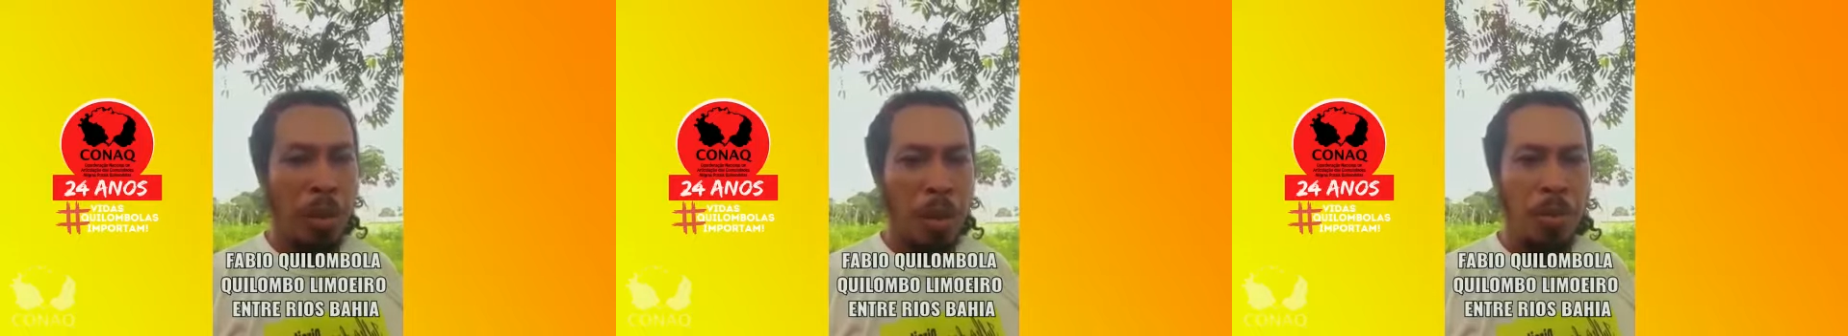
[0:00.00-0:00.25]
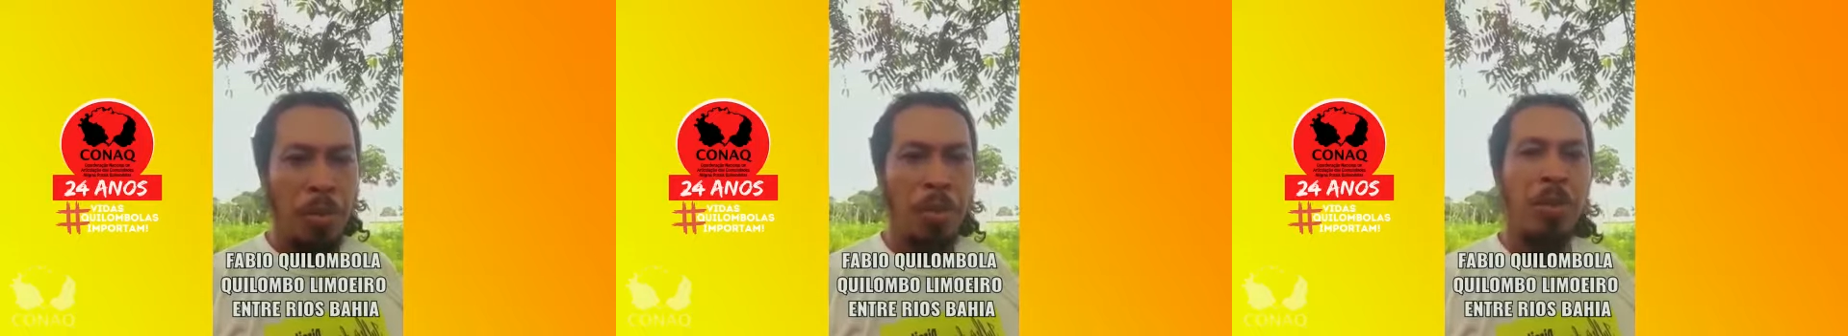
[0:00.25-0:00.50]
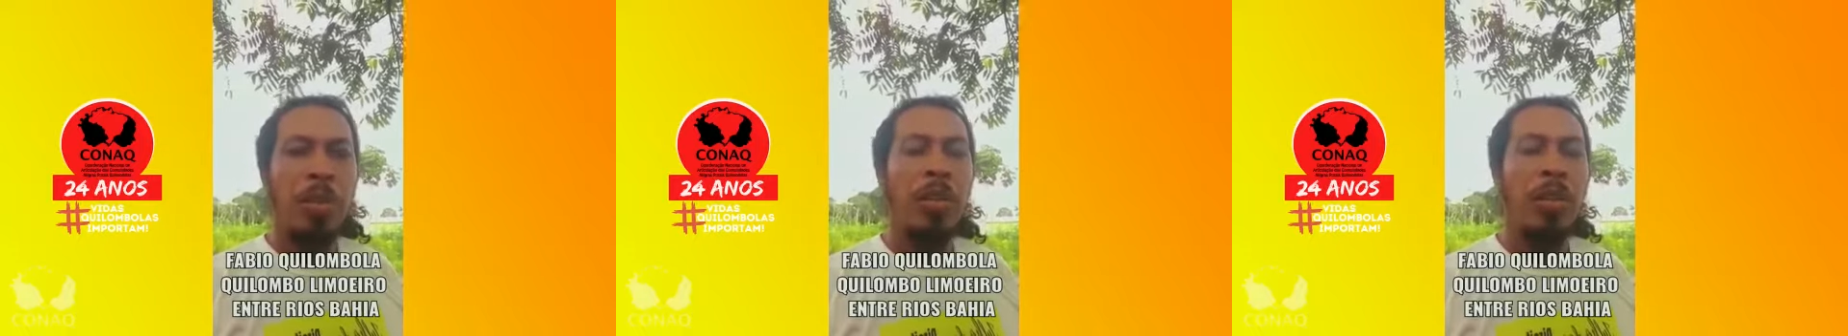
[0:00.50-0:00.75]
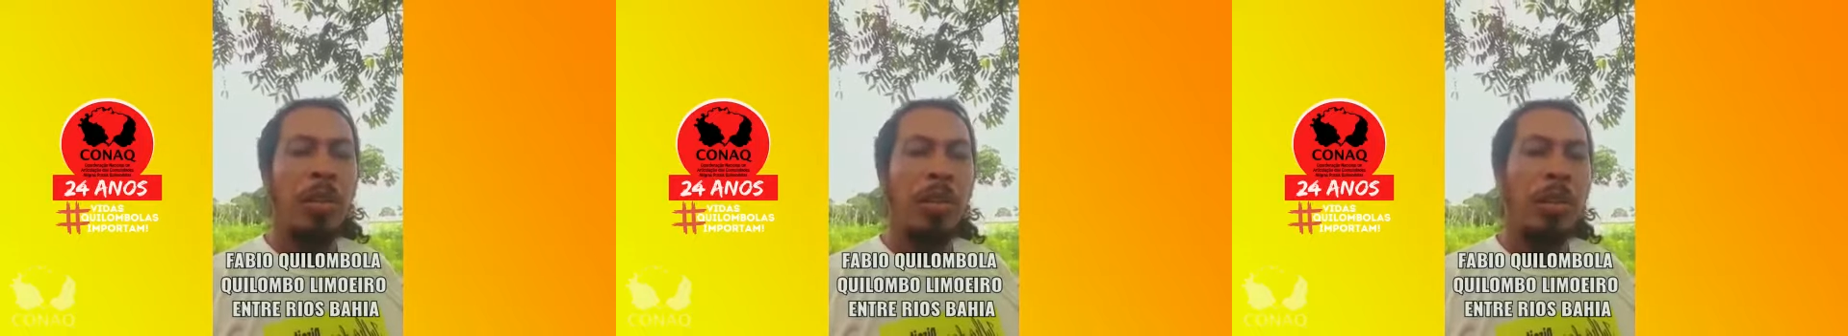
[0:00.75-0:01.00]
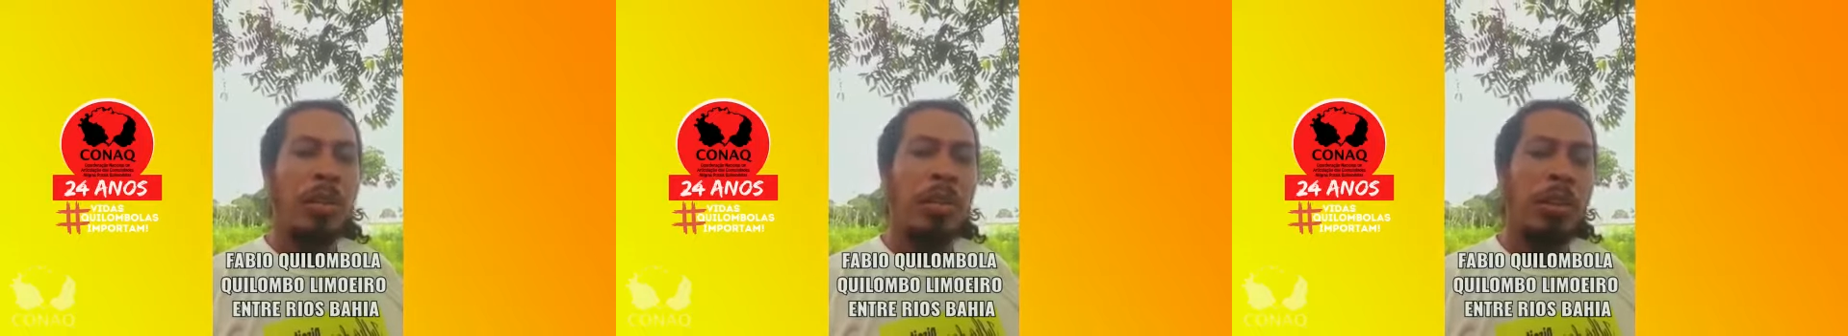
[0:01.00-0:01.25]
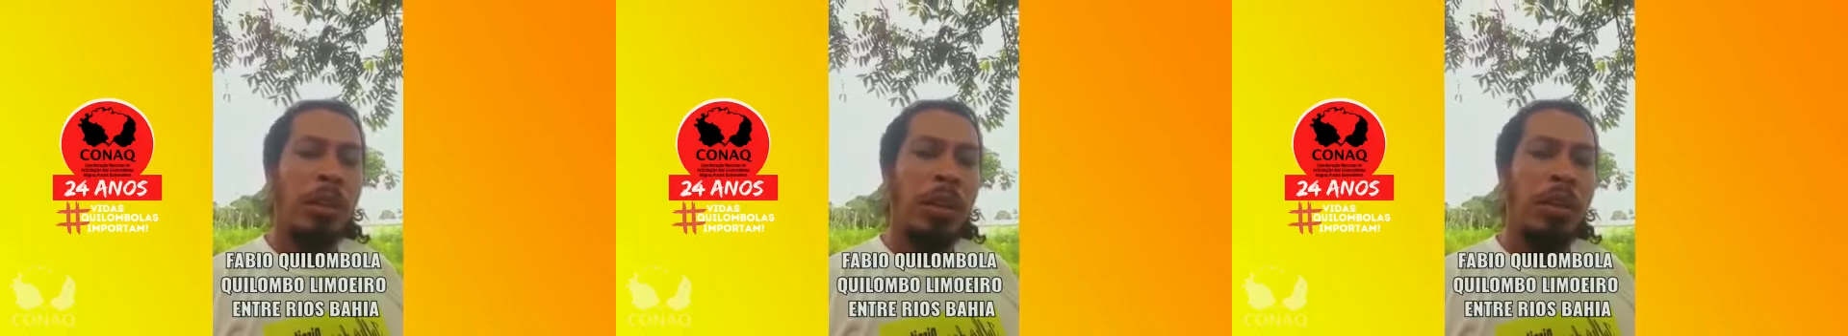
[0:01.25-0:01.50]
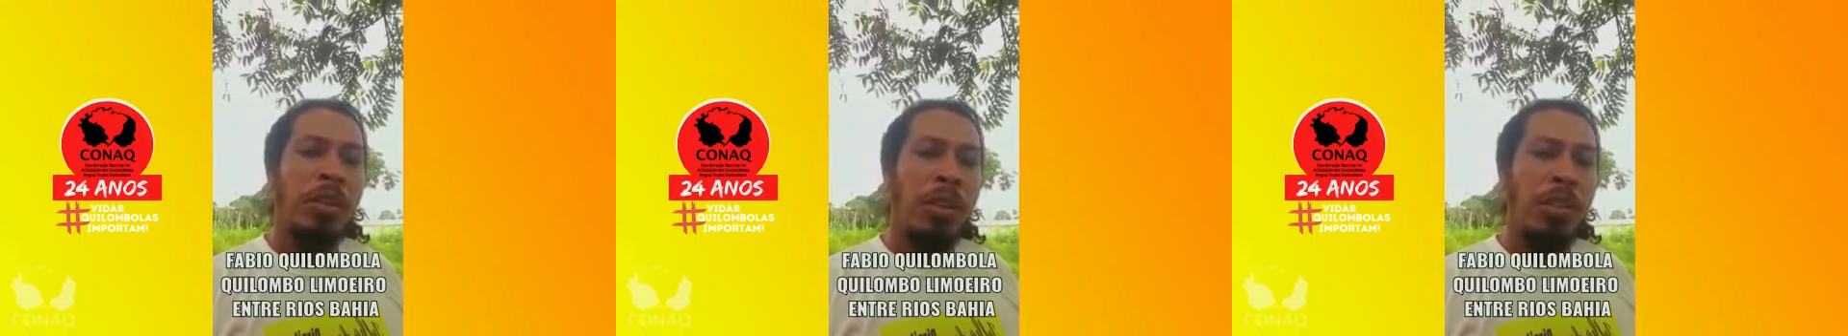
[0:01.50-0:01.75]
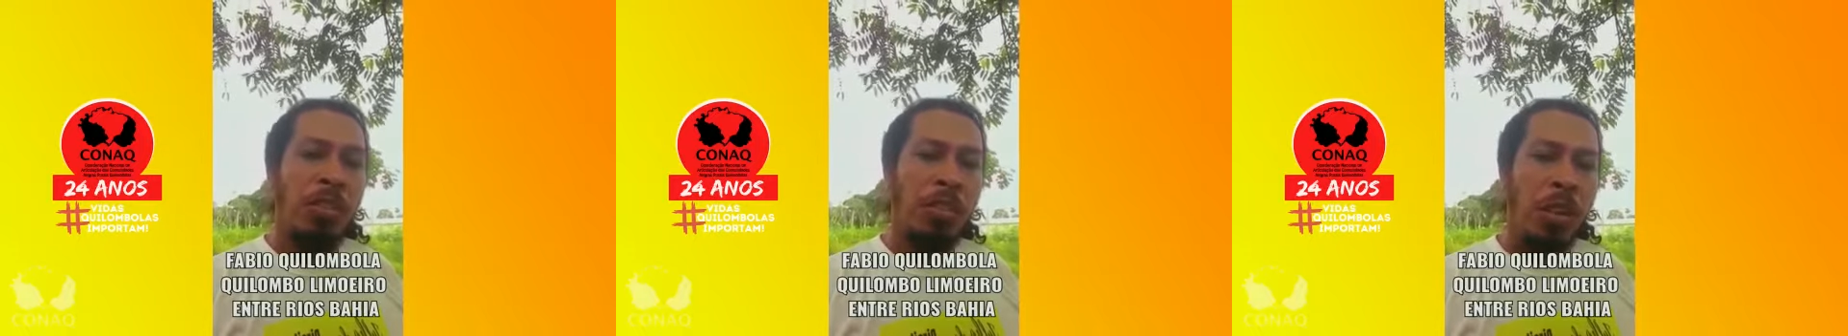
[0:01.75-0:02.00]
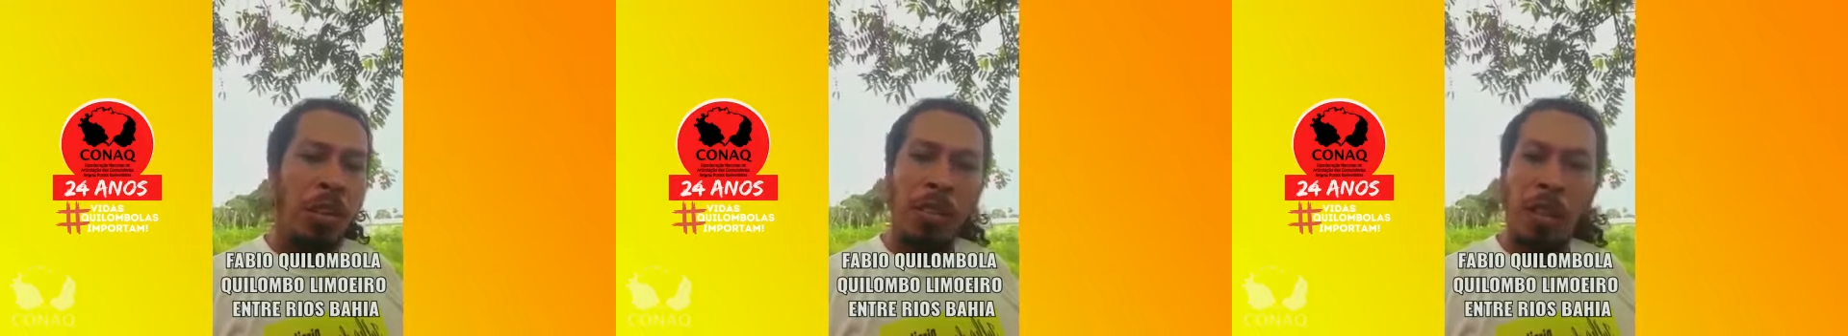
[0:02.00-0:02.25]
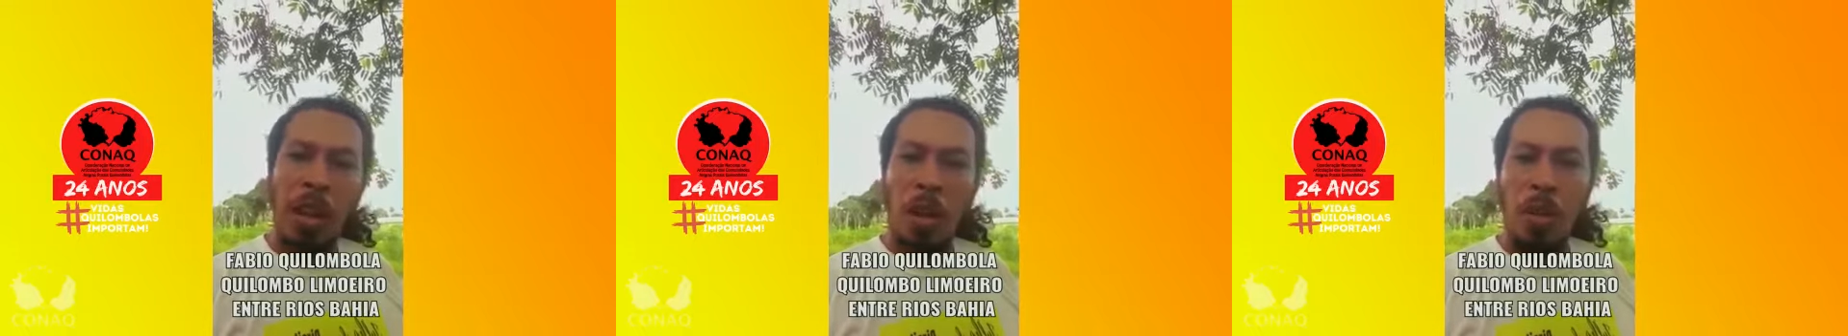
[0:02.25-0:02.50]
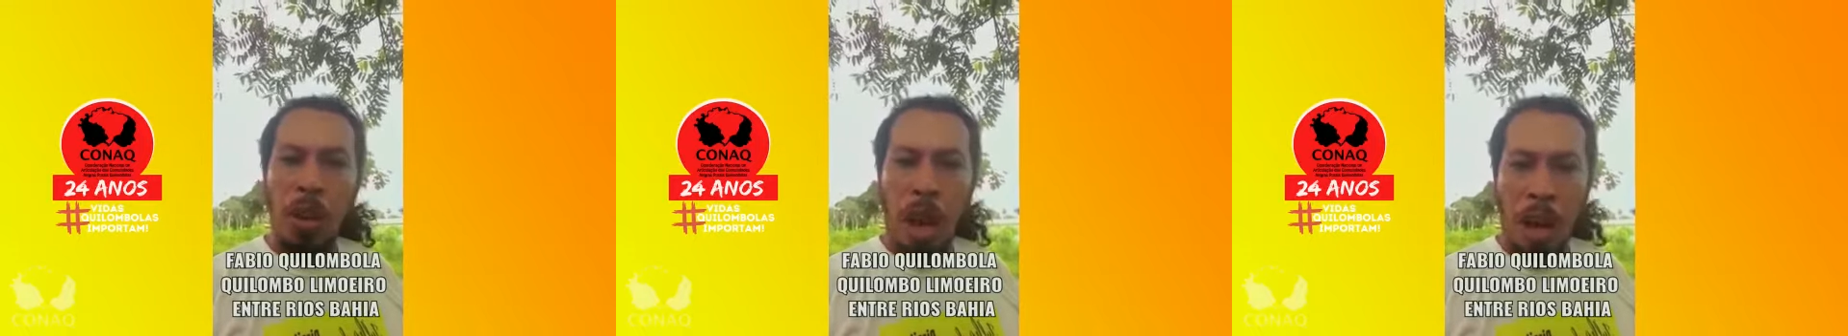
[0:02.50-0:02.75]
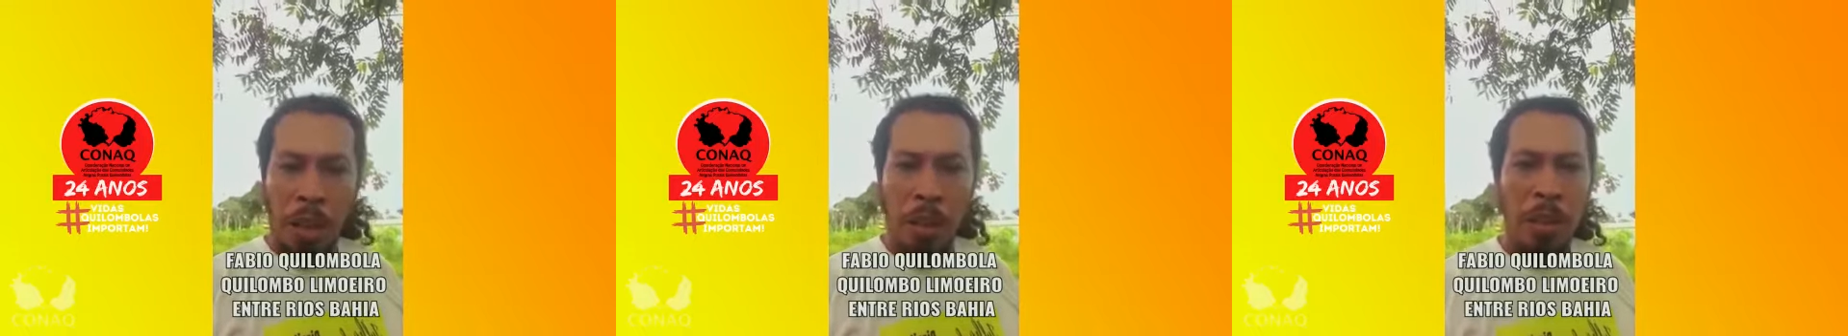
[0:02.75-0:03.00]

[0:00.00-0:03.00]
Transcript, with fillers: anos eh, de existência da CONAC,